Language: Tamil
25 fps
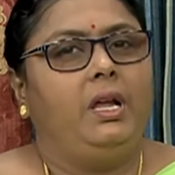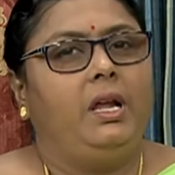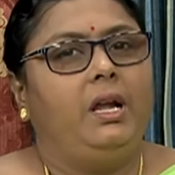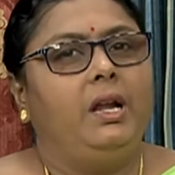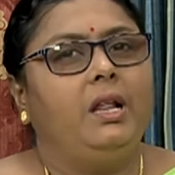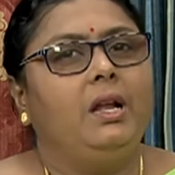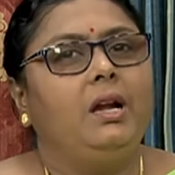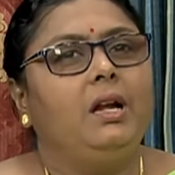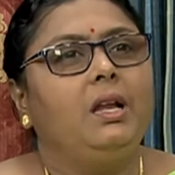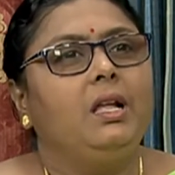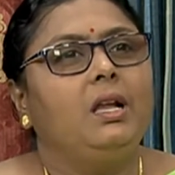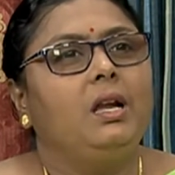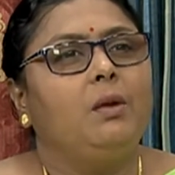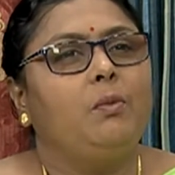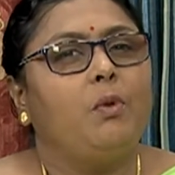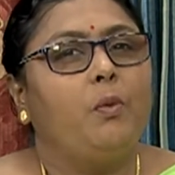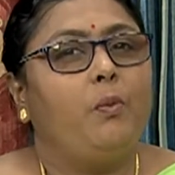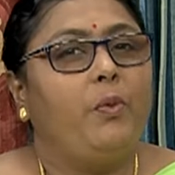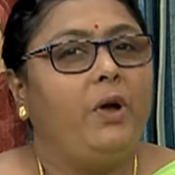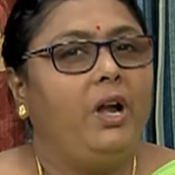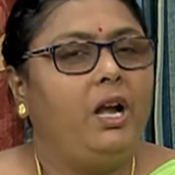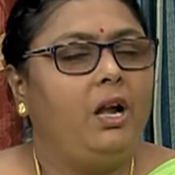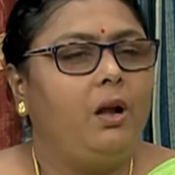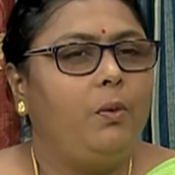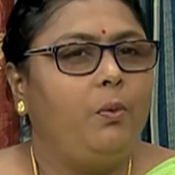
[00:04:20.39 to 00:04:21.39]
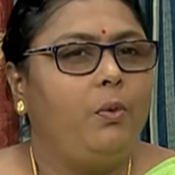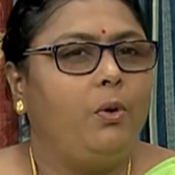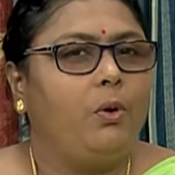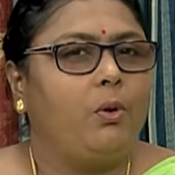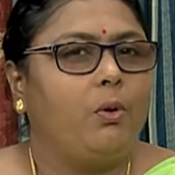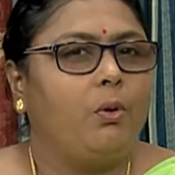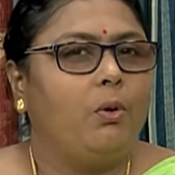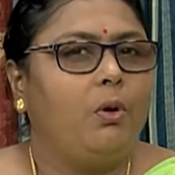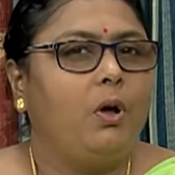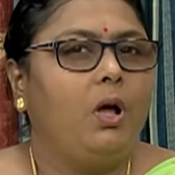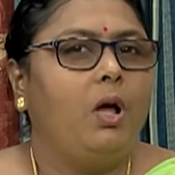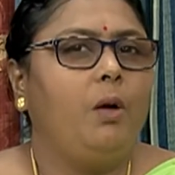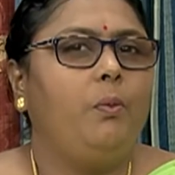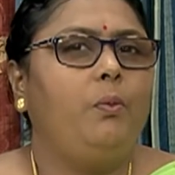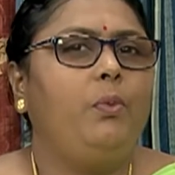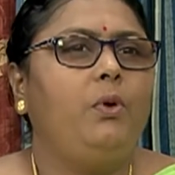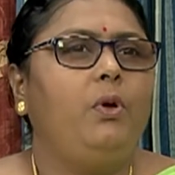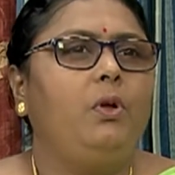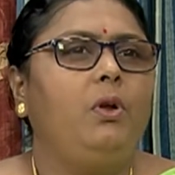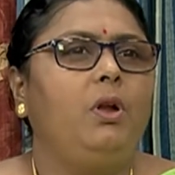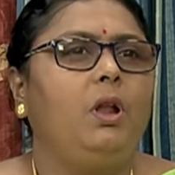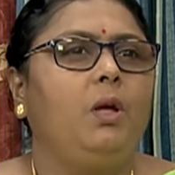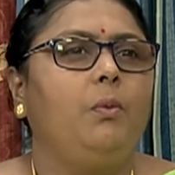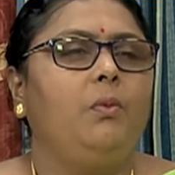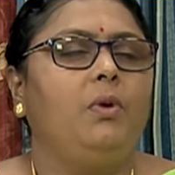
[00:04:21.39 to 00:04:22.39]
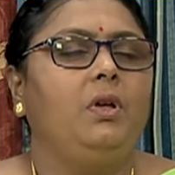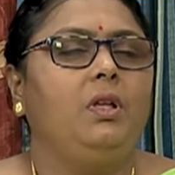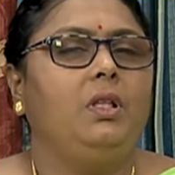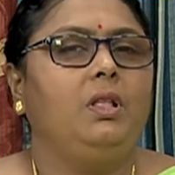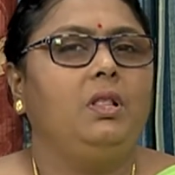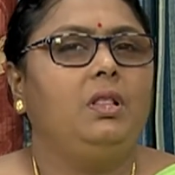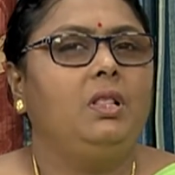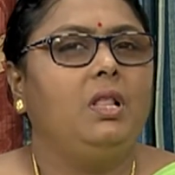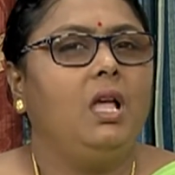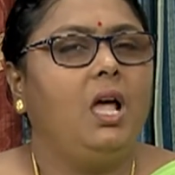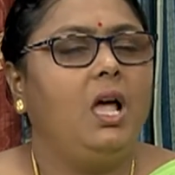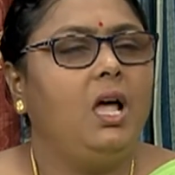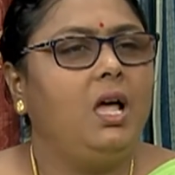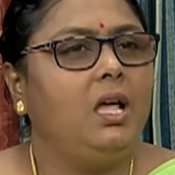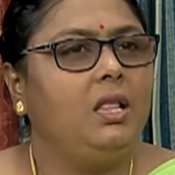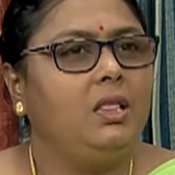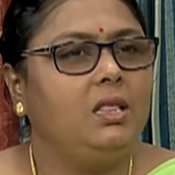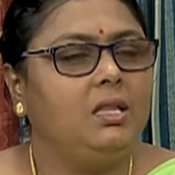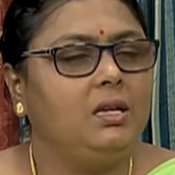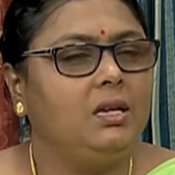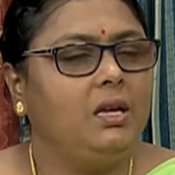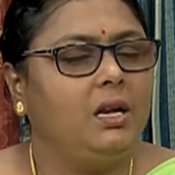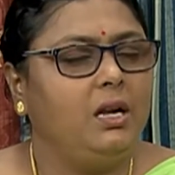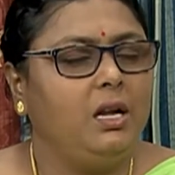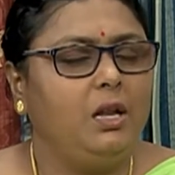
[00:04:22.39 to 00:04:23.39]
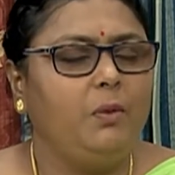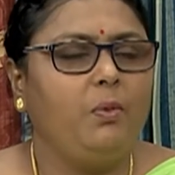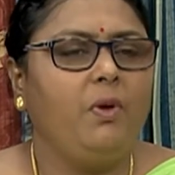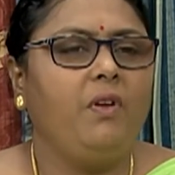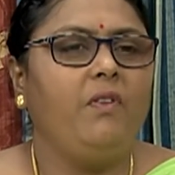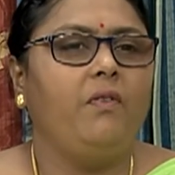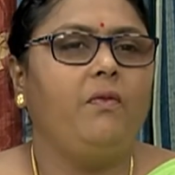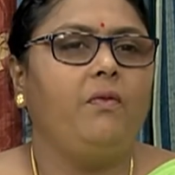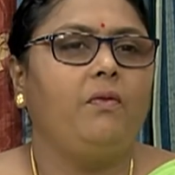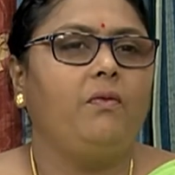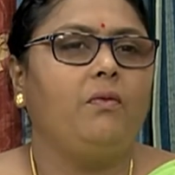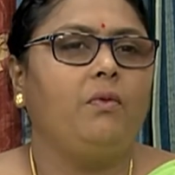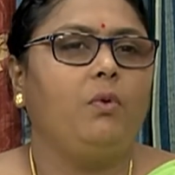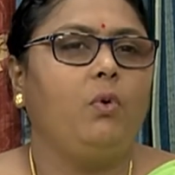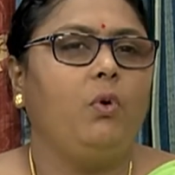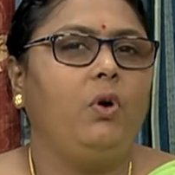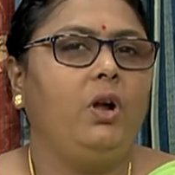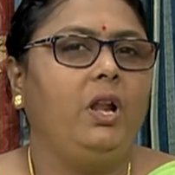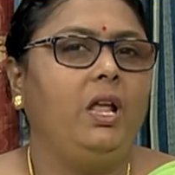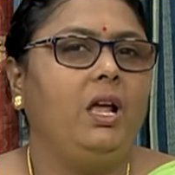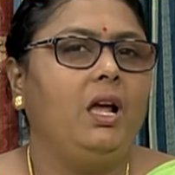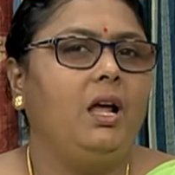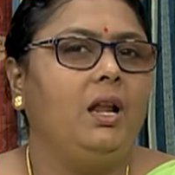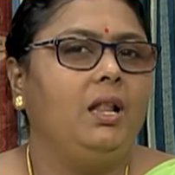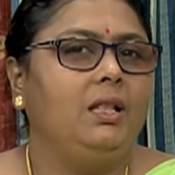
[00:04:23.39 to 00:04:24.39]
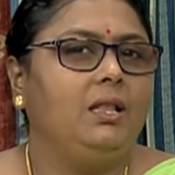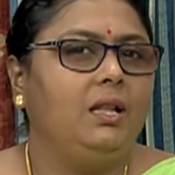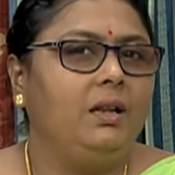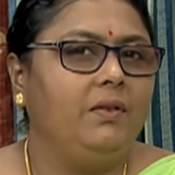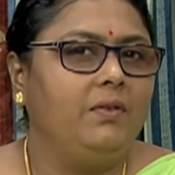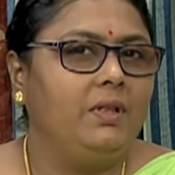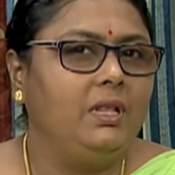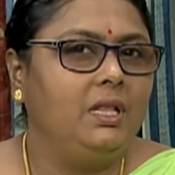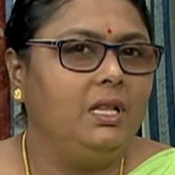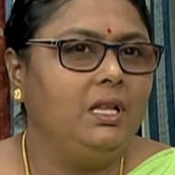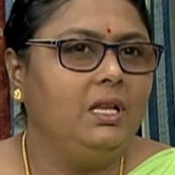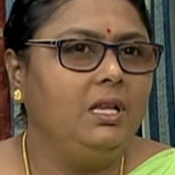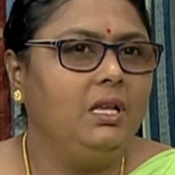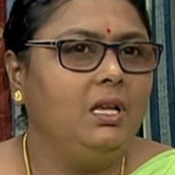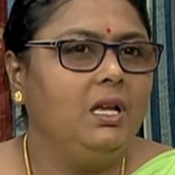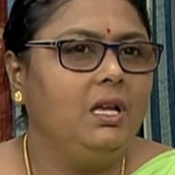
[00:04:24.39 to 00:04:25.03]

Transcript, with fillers: இடங்களுக்கு நம்ம பயணப்படுறோம் அப்போ நம்ம தாகத்துக்கு கண்டிப்பாக கோடை காலத்தில் வந்து